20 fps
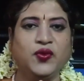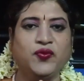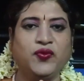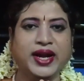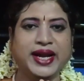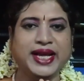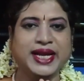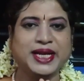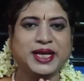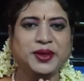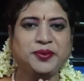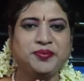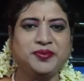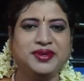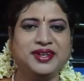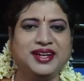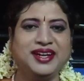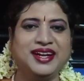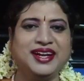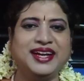வணக்கம்
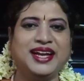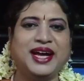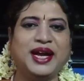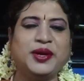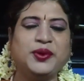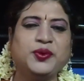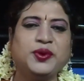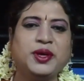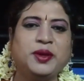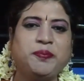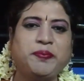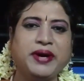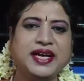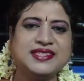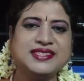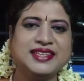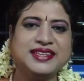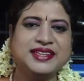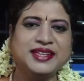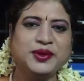நான் உங்கள்
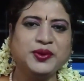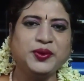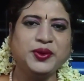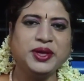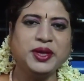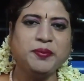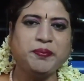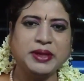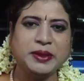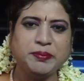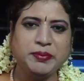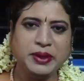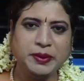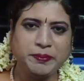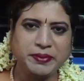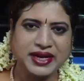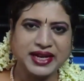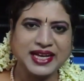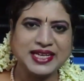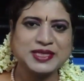பாசத்திற்குரிய பத்மினி
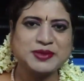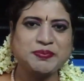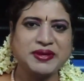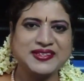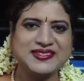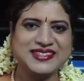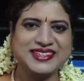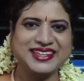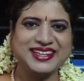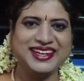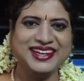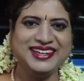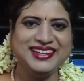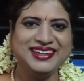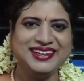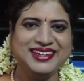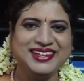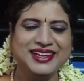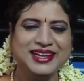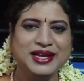பிரகாஷ் பேசுகிறேன்
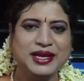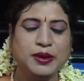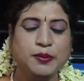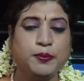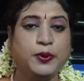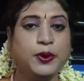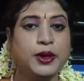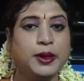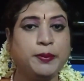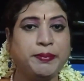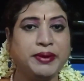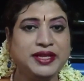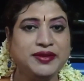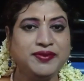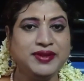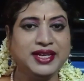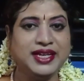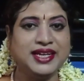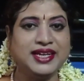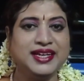போன
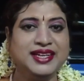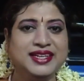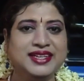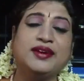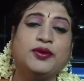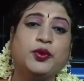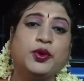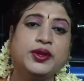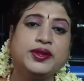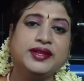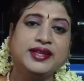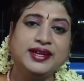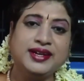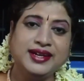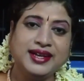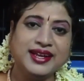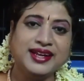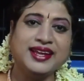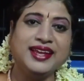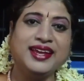பதிவில் ஒரு
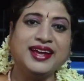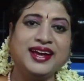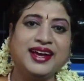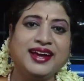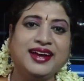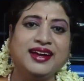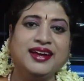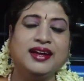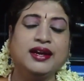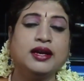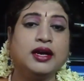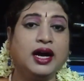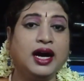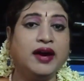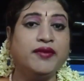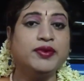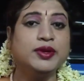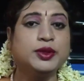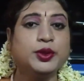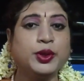திருநங்கையாக
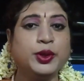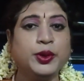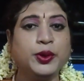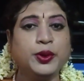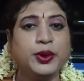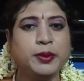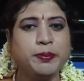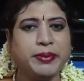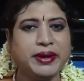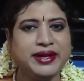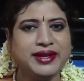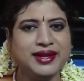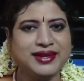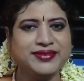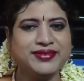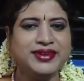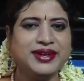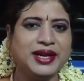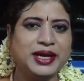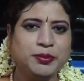காவல்துறையோட
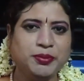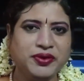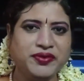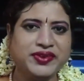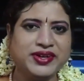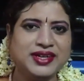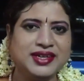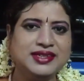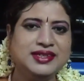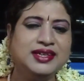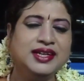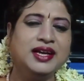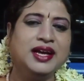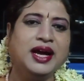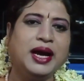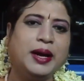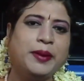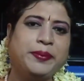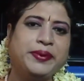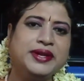பணியாற்றிய அனுபவங்கள்
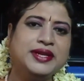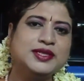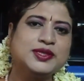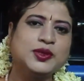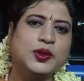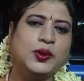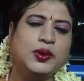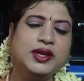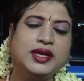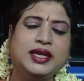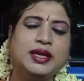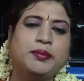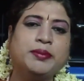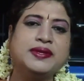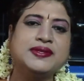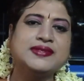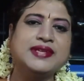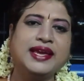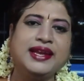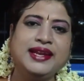அப்படின்னு சொல்லி
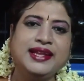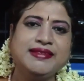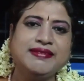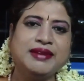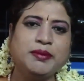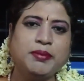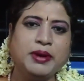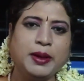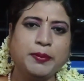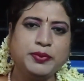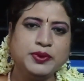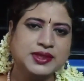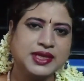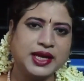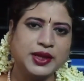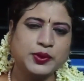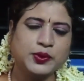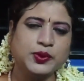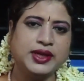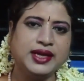நம்ம சைலேந்திர பாபு
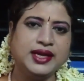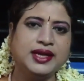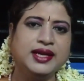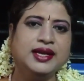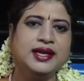சார் கூட